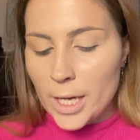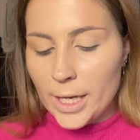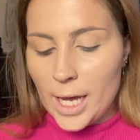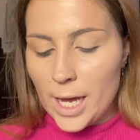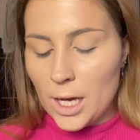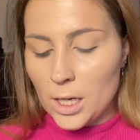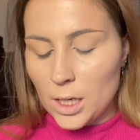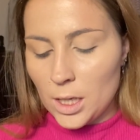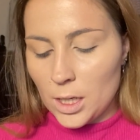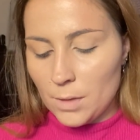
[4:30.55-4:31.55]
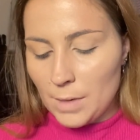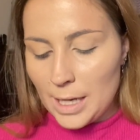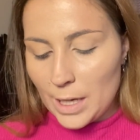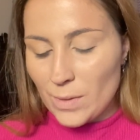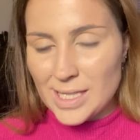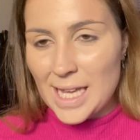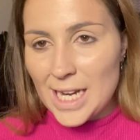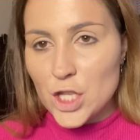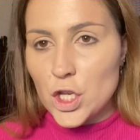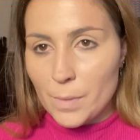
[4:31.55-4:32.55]
che eh, anche questa è
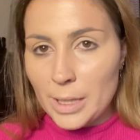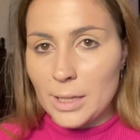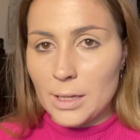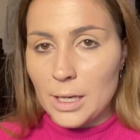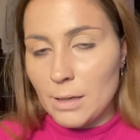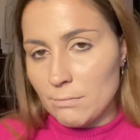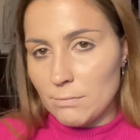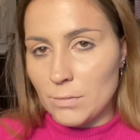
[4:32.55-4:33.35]
leggermente,